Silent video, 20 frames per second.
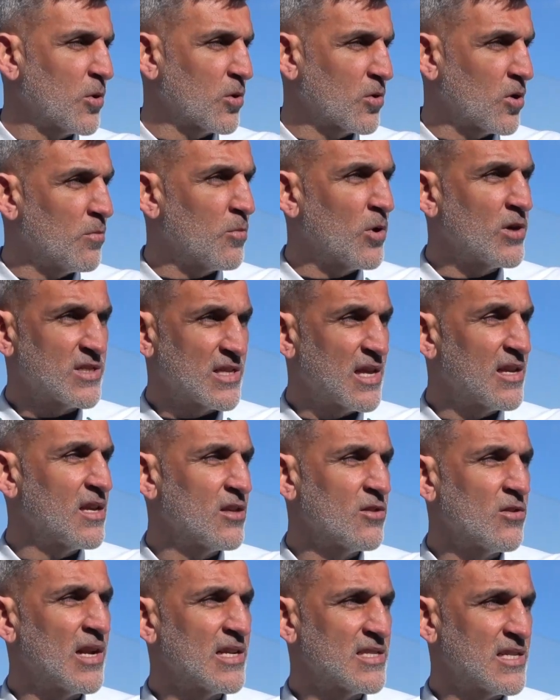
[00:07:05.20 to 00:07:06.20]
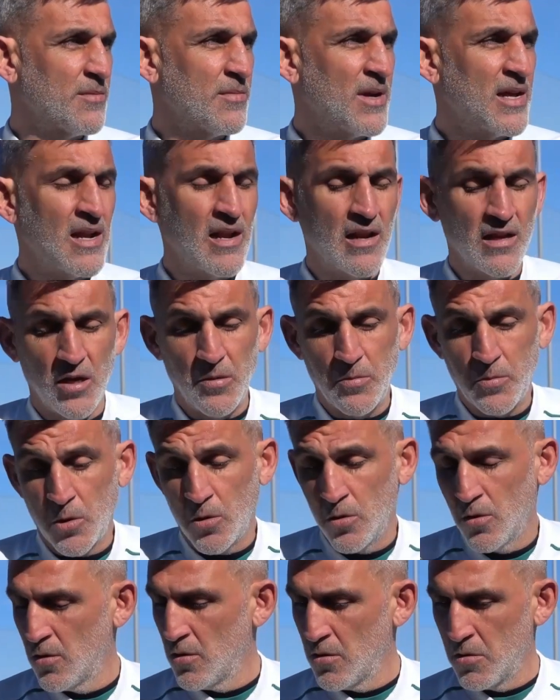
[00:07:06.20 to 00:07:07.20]
por cómo está yendo la semana, el
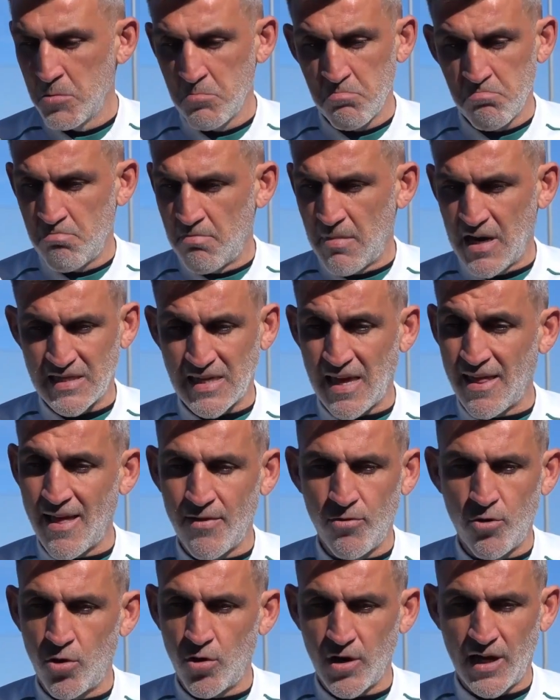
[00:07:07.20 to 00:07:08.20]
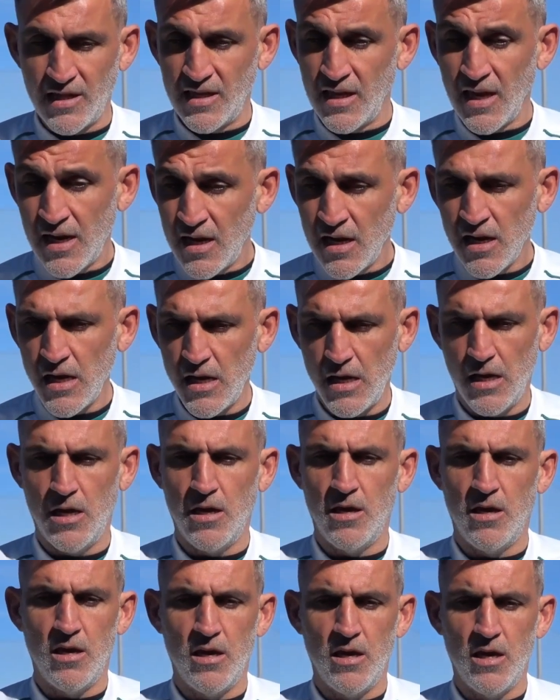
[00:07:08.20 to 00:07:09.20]
equipo está dando lo que tiene
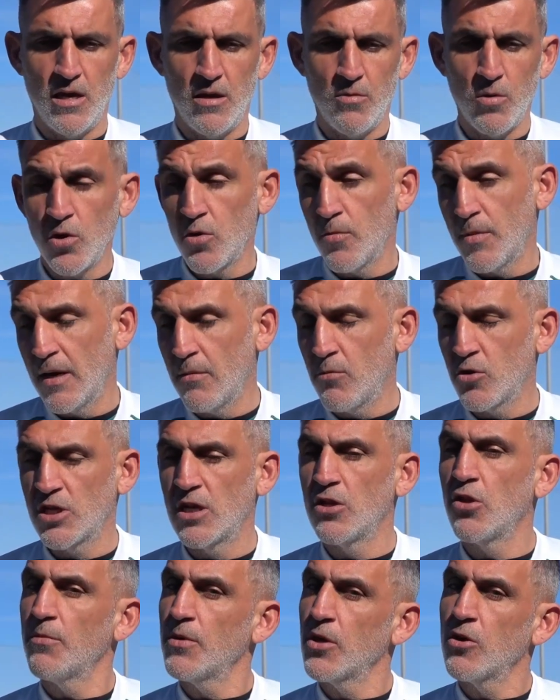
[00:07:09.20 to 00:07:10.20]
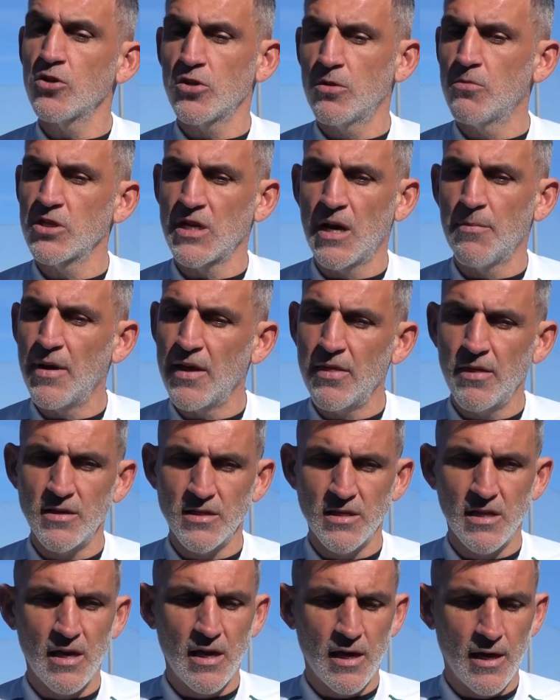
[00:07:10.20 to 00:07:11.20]
y bueno, veremos si el domingo somos
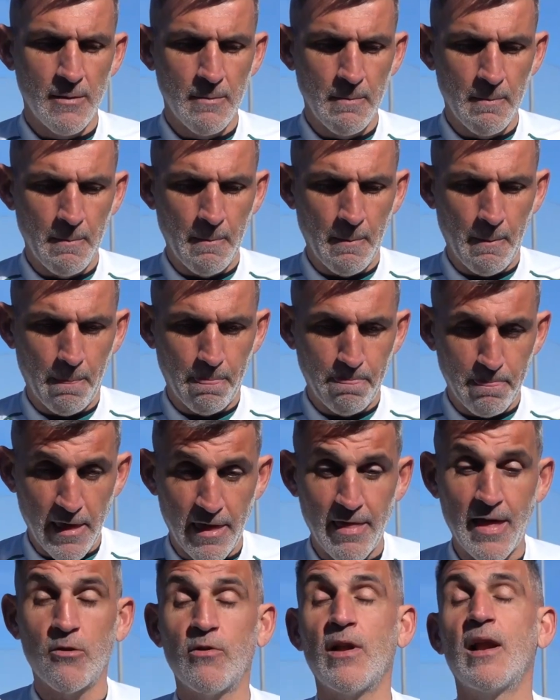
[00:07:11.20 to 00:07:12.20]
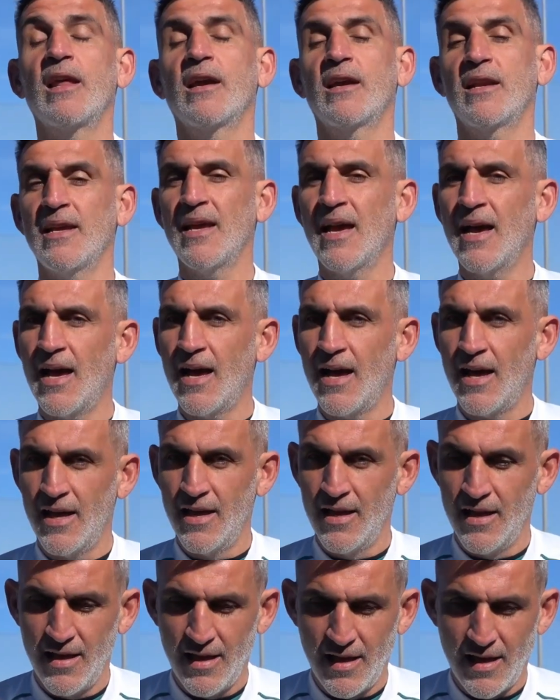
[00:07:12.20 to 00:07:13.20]
capaces de, dar una alegría
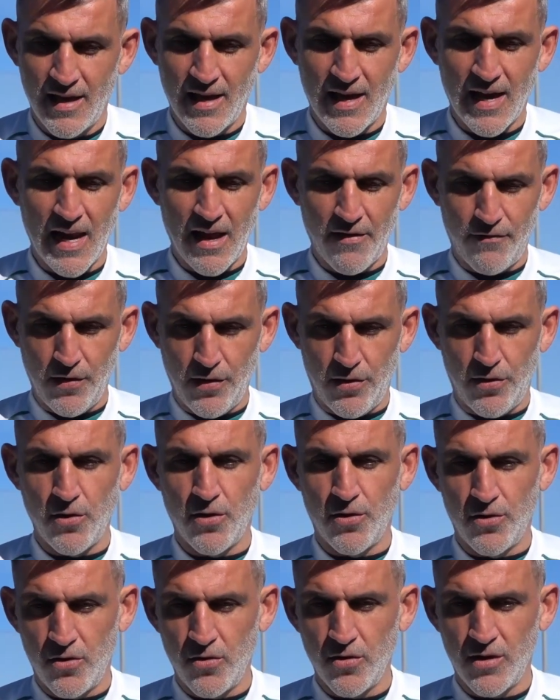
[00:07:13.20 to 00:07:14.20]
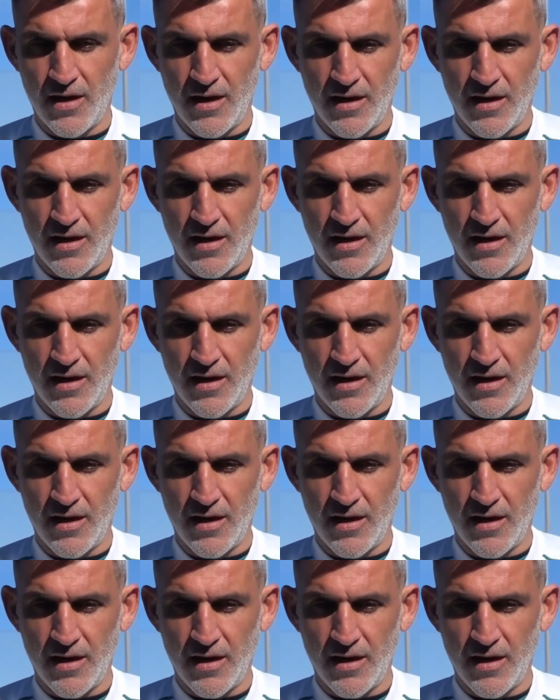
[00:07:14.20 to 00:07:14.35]
a, la afición, ¿no?